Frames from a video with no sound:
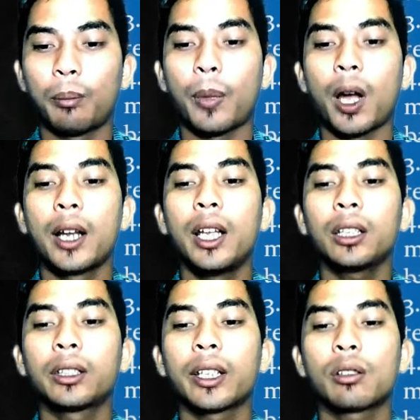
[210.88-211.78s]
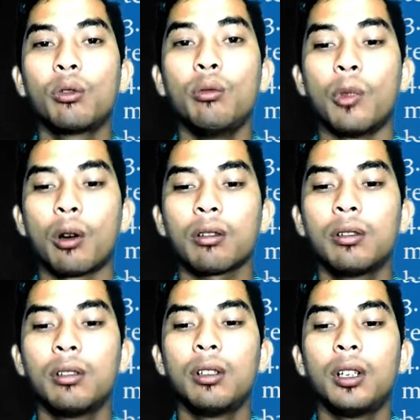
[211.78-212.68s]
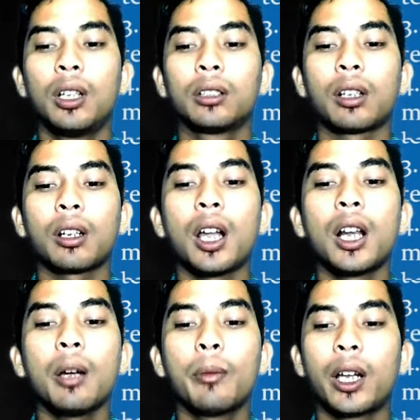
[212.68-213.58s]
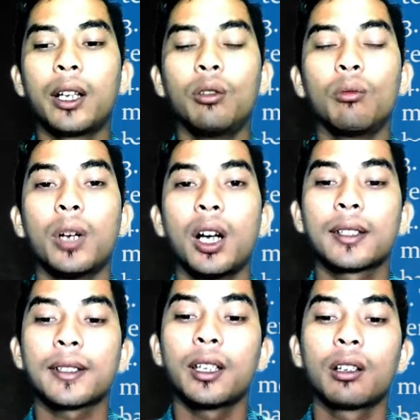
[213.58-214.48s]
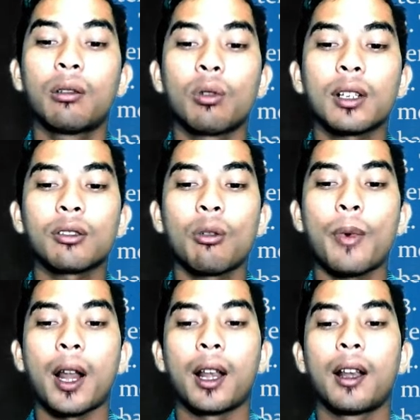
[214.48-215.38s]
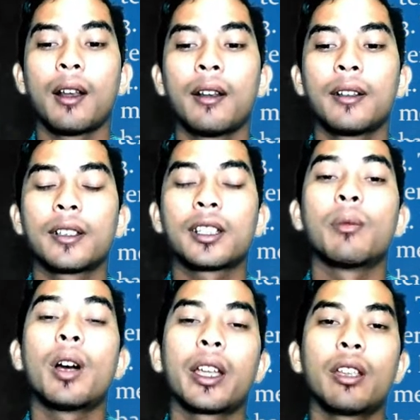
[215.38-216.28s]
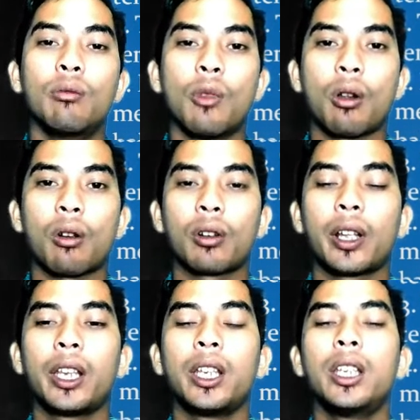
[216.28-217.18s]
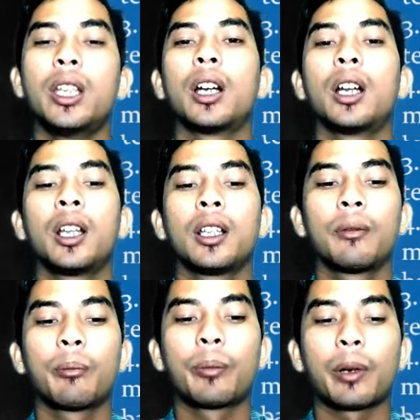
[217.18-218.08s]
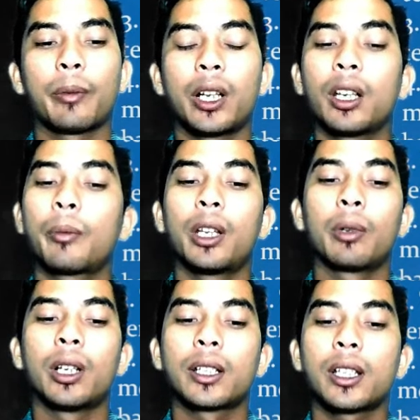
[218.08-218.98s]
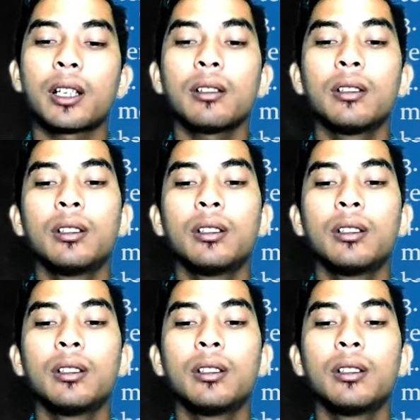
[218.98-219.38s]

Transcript: pada teks humor terkadang mengandung bahasa yang kurang sopan sebagai humor. Nah, ini dia perbedaan yang paling mendasar.